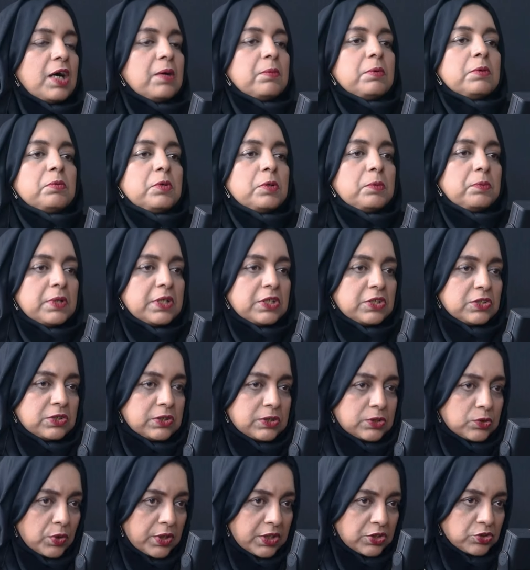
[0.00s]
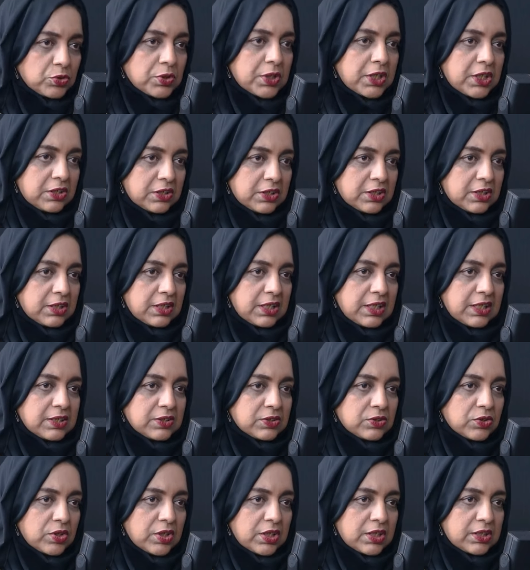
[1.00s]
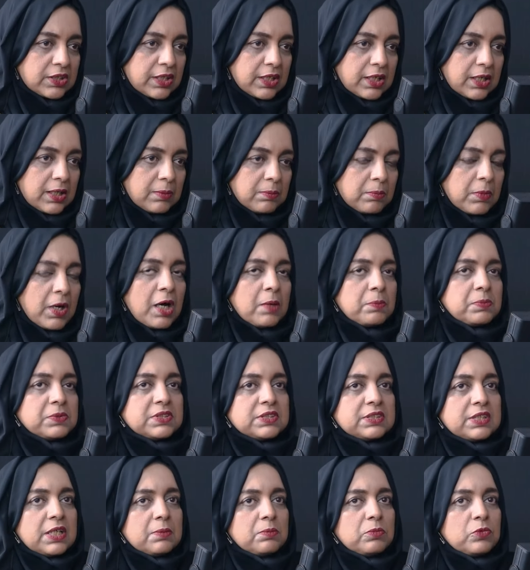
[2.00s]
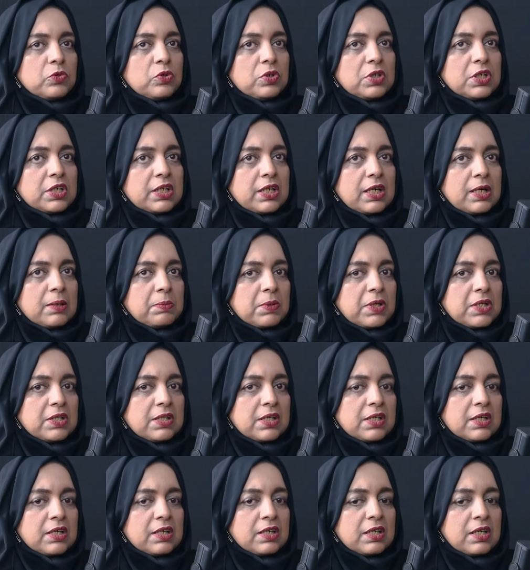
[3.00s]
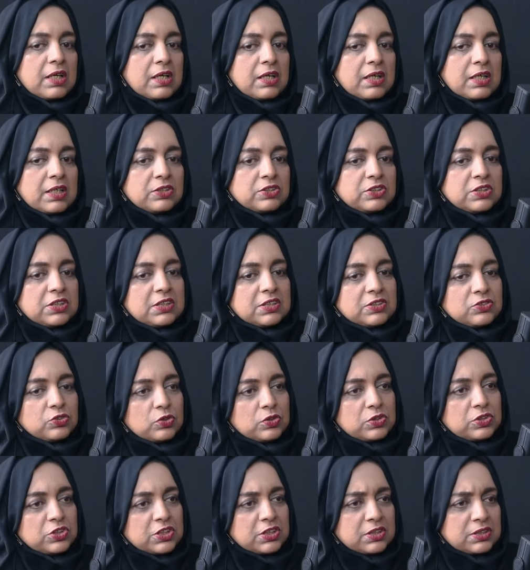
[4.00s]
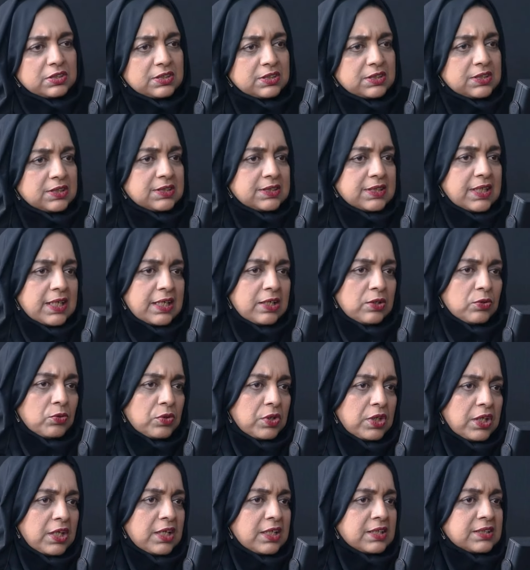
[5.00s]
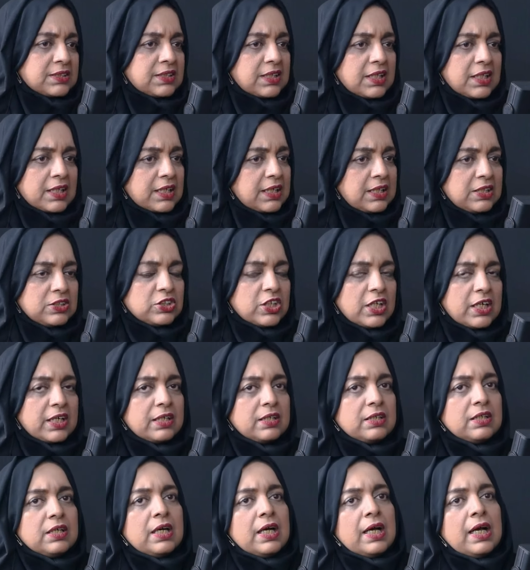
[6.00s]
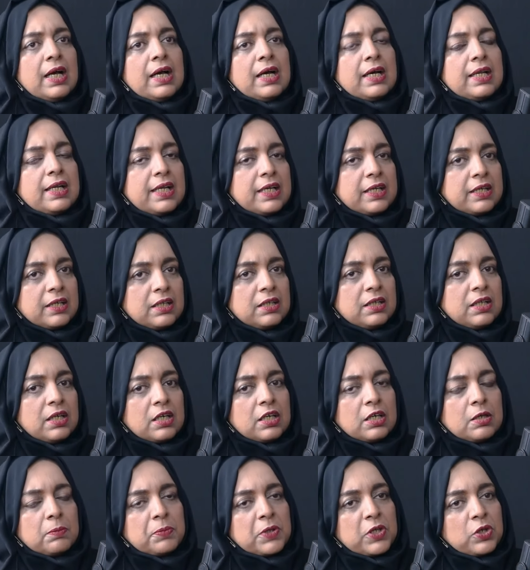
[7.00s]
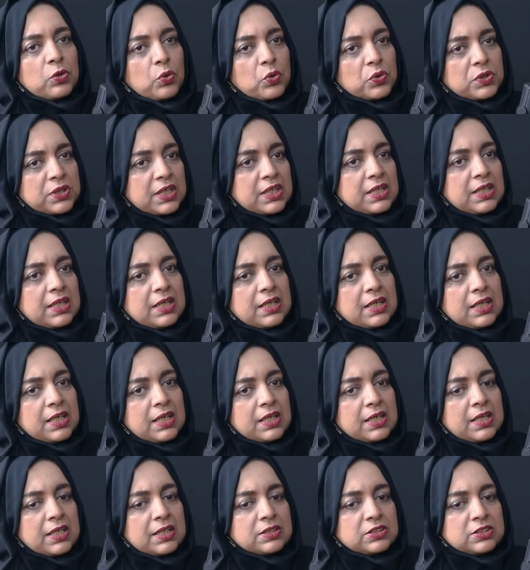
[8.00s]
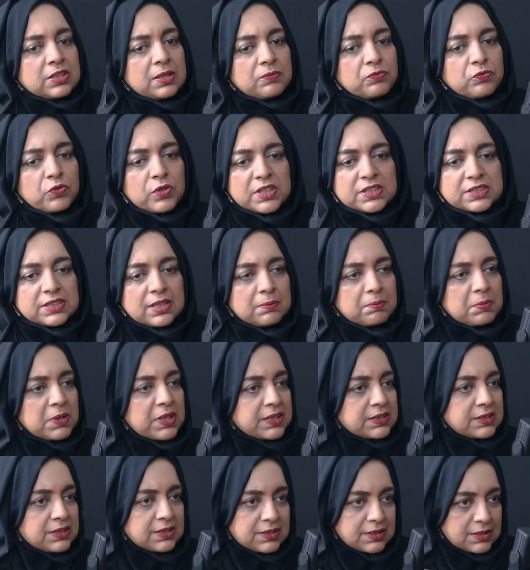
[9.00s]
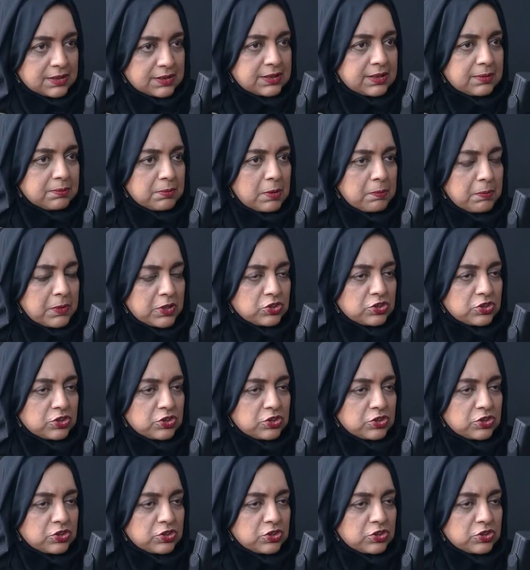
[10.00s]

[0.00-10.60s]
वहाँ पे फिर पेरेंट्स को एजुकेट करने की ज़रूरत है हम अब स्टेम को अगर आप ये देखेंगे कि जी ये जो चेयर्स डिज़ाइन हो रही हैं इससे आगे नहीं जा रहा लेकिन फिर होता ये है कि जब फॉर एग्जाम्पल किसी सिस्टम में